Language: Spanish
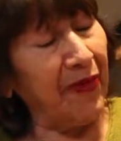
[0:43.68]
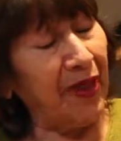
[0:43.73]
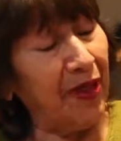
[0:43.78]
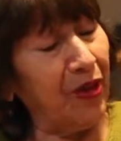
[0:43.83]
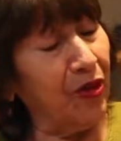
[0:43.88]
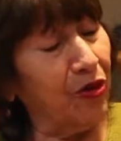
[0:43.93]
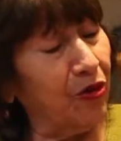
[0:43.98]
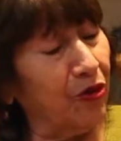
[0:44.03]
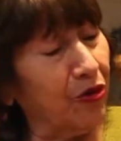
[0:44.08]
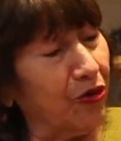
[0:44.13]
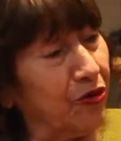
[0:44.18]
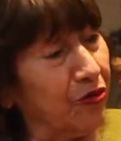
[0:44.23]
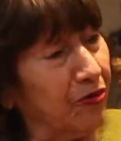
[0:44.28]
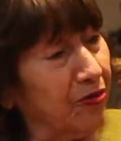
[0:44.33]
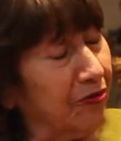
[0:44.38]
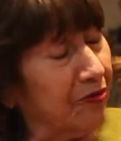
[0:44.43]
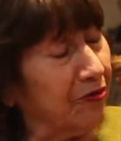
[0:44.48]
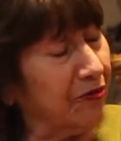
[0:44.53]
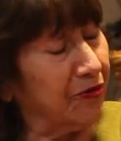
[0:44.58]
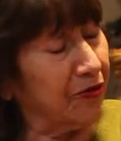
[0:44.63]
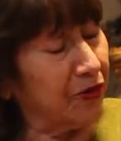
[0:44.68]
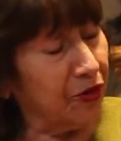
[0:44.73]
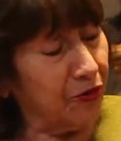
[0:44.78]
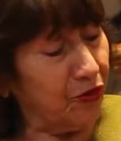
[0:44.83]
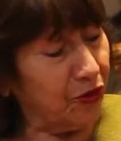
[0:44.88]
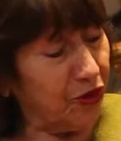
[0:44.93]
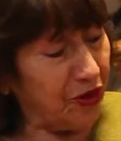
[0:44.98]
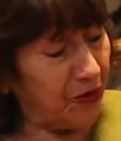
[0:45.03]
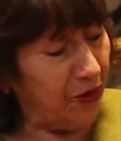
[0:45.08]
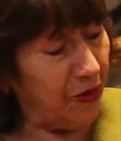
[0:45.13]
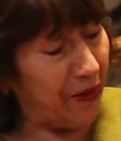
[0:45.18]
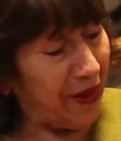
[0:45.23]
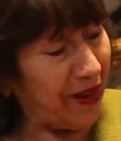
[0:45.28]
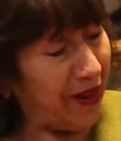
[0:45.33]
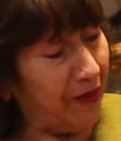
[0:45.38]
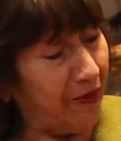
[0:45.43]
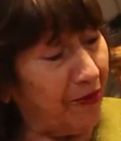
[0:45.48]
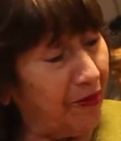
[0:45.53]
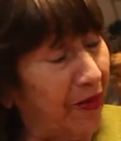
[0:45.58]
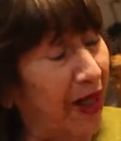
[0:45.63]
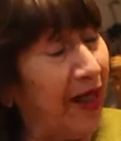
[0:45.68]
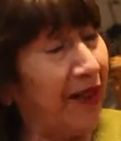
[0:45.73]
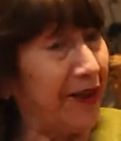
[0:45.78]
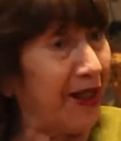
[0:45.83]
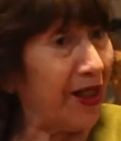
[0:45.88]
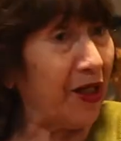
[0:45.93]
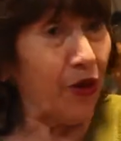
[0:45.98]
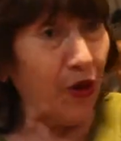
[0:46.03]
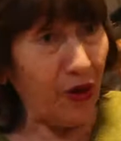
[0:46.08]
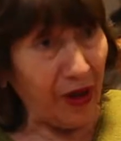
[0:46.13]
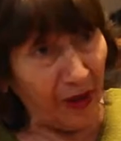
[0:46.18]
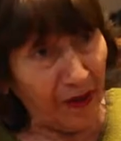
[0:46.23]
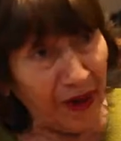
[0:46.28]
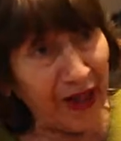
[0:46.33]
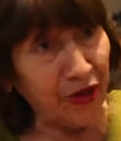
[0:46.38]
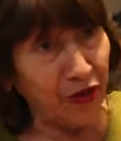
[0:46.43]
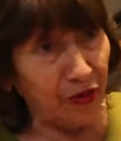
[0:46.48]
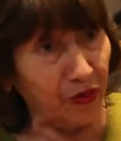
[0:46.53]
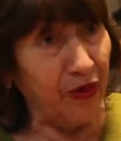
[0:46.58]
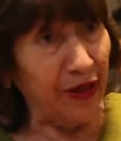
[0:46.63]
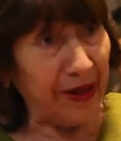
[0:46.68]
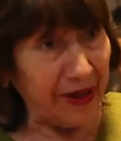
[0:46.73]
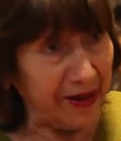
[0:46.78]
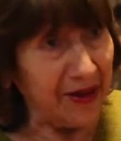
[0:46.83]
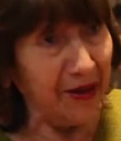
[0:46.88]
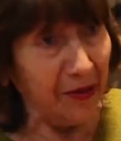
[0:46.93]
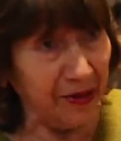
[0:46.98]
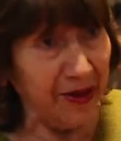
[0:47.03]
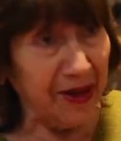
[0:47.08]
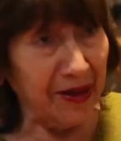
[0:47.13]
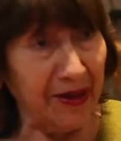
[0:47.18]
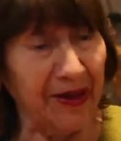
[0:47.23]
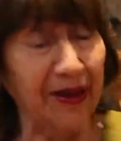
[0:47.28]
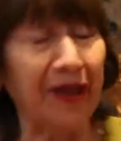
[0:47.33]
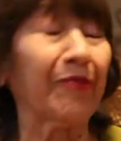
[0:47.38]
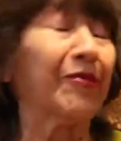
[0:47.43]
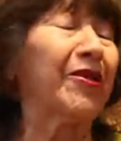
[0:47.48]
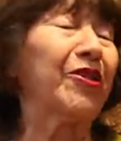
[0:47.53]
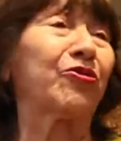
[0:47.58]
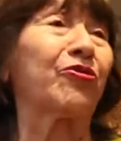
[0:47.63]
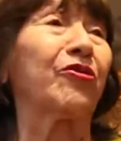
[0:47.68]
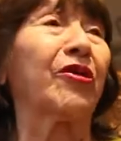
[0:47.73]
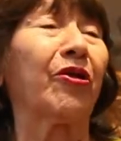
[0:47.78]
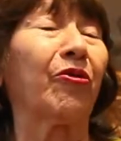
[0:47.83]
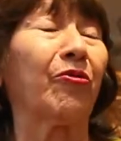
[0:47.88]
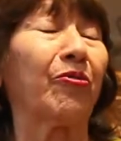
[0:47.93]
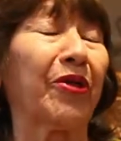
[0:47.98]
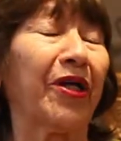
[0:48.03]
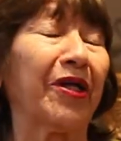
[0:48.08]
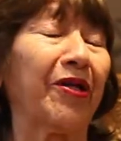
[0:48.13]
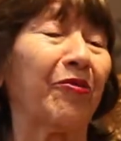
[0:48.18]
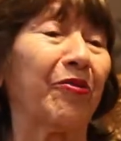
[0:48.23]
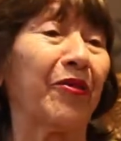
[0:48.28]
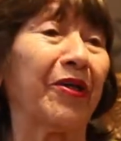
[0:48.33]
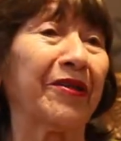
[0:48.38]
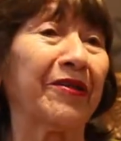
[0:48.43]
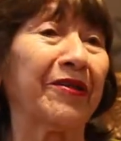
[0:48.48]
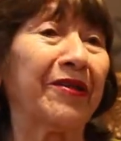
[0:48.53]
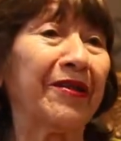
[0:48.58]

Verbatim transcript: los, ¿cómo se llama?, para atar los caballos, para la gente venía a caballo a comprar el pan.